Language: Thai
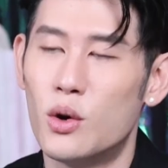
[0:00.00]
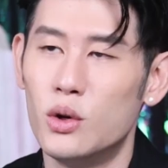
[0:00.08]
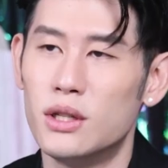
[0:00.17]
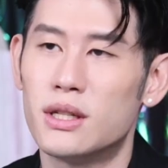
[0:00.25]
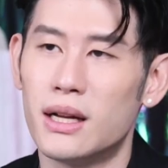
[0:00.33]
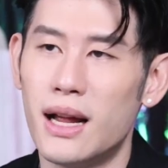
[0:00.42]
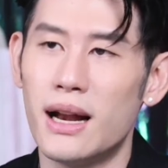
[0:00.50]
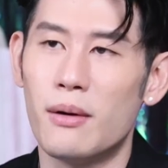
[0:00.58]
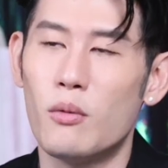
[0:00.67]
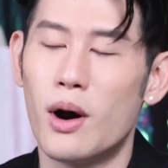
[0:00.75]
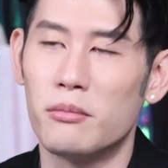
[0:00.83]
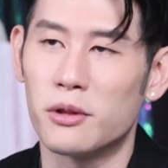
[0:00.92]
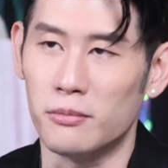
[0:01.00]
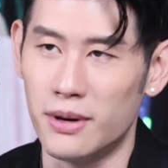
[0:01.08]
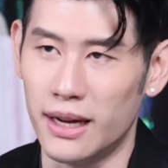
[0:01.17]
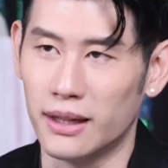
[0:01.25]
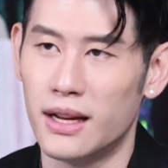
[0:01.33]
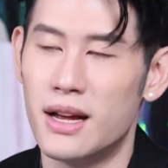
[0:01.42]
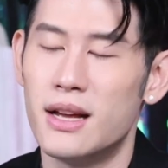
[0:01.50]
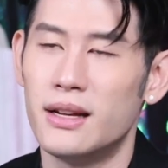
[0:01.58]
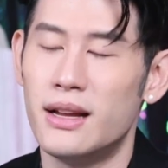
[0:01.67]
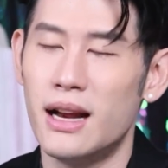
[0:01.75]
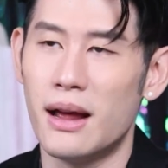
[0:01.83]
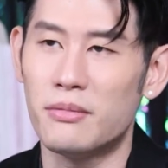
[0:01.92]
คุณจะได้รับความสำเร็จ
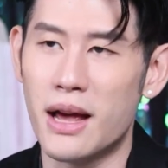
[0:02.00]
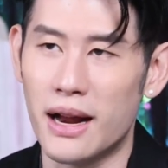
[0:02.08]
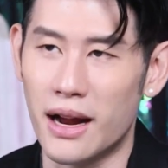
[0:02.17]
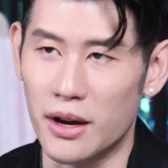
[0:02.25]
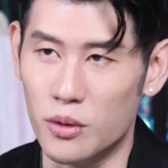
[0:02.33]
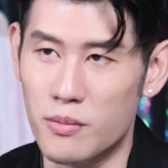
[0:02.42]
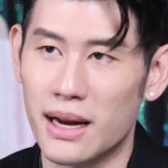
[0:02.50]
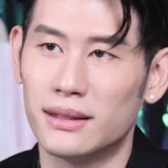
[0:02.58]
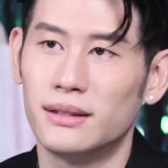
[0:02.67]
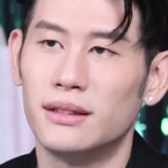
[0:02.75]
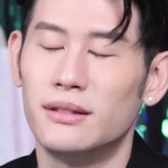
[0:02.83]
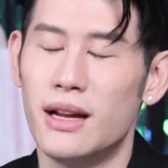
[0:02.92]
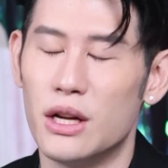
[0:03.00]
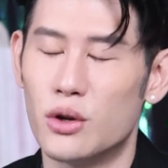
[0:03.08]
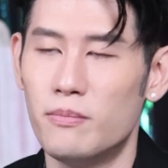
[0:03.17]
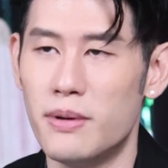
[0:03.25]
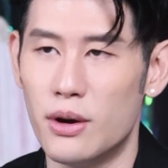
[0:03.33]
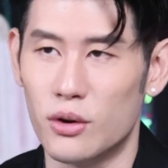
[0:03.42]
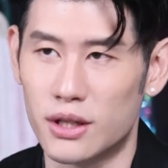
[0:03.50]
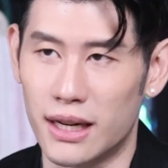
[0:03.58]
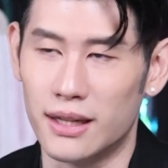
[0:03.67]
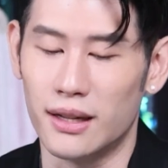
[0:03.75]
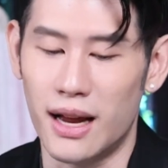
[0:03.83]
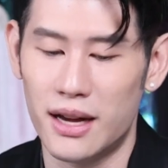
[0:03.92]
ได้รับการอนุมัติในช่วงปี67
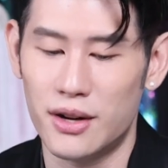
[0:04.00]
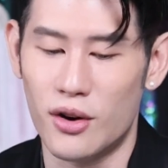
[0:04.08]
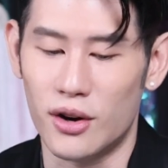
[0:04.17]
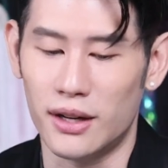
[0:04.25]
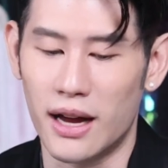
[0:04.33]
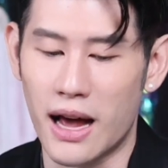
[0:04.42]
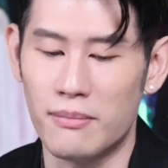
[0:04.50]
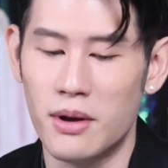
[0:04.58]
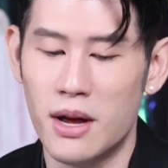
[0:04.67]
อย่างแน่นอนนะครั